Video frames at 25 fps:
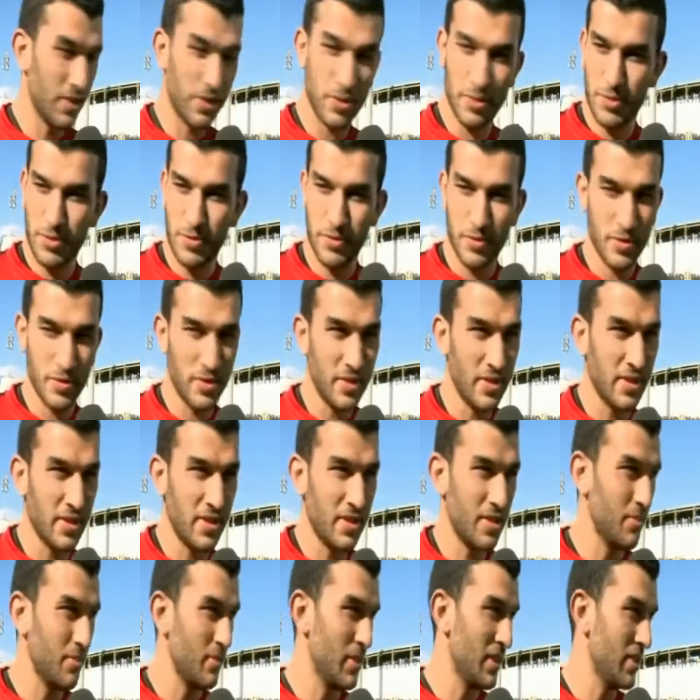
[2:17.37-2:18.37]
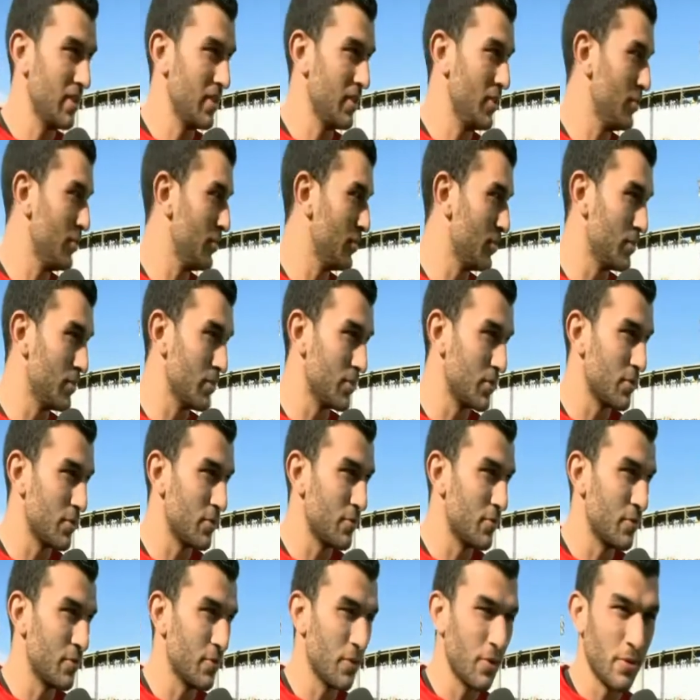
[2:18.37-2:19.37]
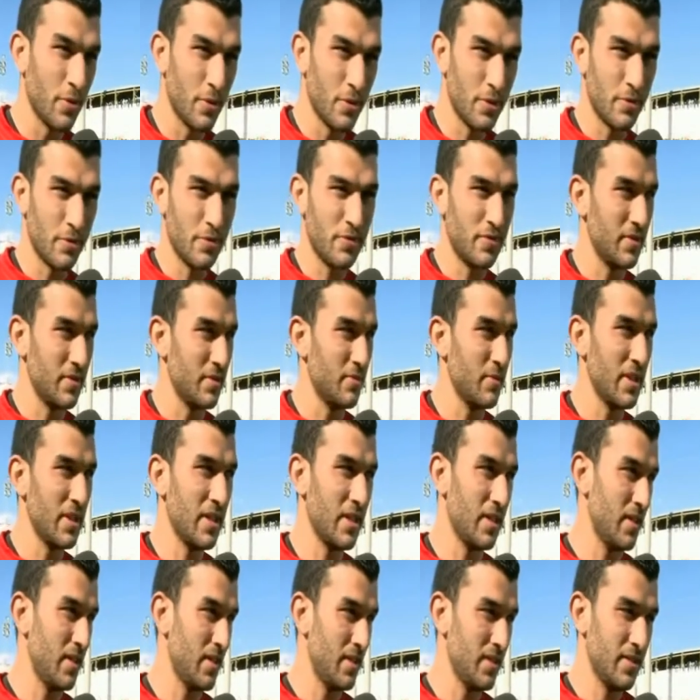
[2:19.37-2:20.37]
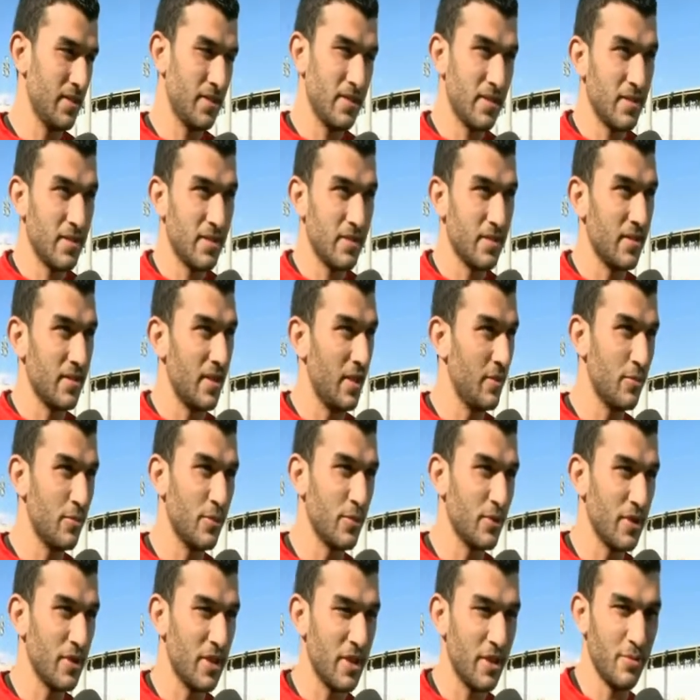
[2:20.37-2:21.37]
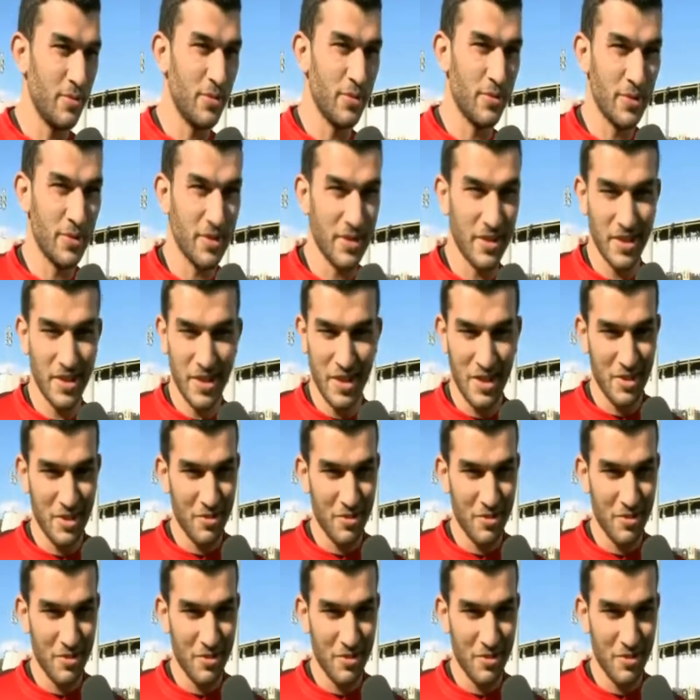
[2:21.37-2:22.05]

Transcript: احنا كنشوفوا التيران مليح ونشوفوا الظروف مليحه احنا ثاني نحبوا نلعبوا